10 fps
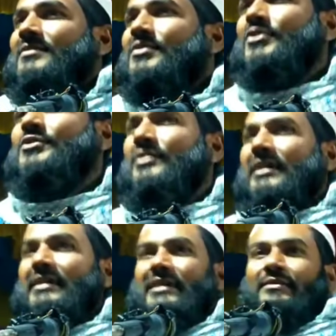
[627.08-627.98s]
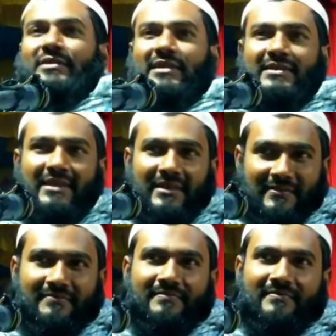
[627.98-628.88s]
শ্বশুর খেতে বসেছে
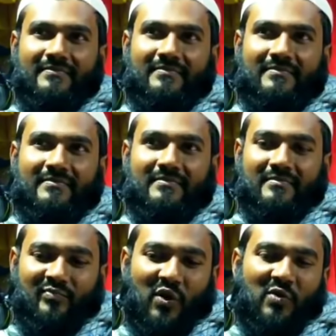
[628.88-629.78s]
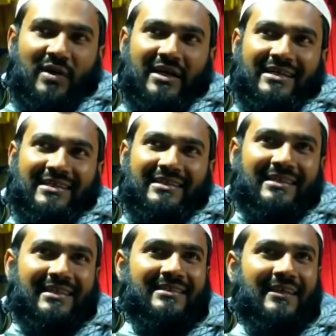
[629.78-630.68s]
বৌমা খেতে
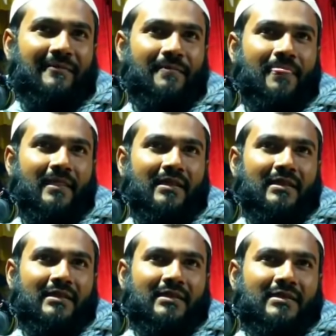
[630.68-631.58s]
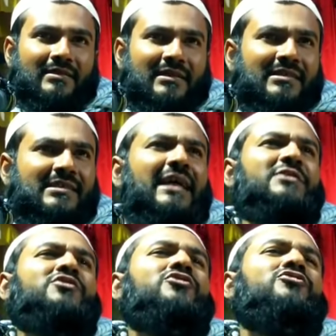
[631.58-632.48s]
দিয়েছে ষাট
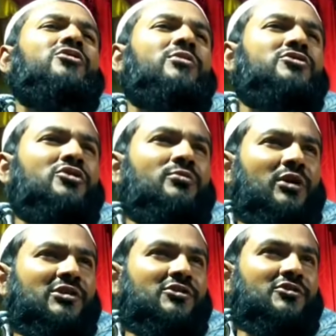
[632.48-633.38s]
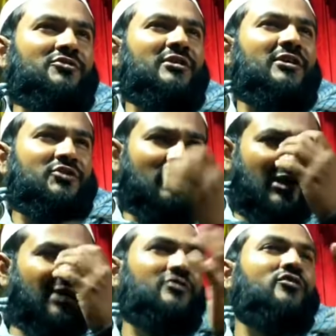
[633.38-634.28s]
সত্তর বছর বয়স শ্বশুরের
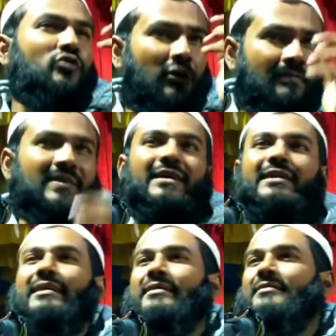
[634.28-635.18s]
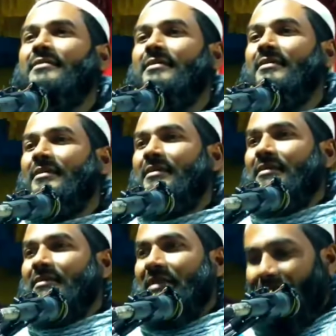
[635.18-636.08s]
চোখে একটু কম দেখে
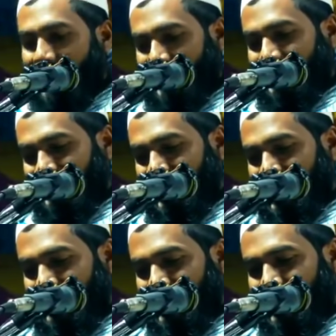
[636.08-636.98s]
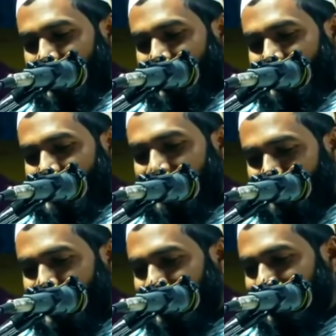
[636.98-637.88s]
তা ভাতের থালাটা
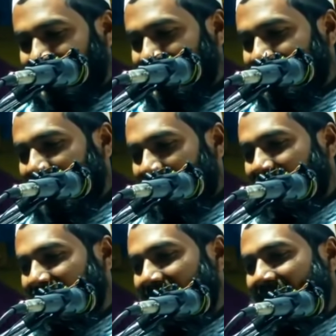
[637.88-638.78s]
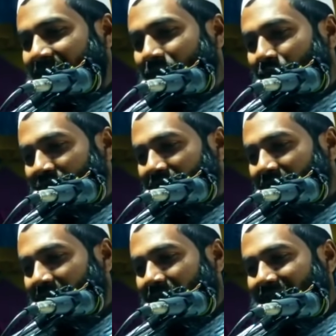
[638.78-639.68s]
সামনে নিয়েছে সামনে দিয়ে একটা মুরগি
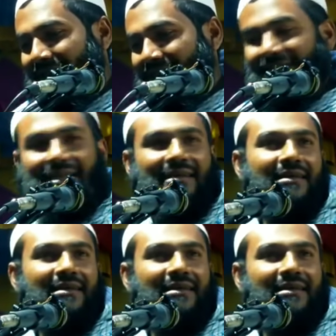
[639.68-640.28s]
বারবার যাচ্ছে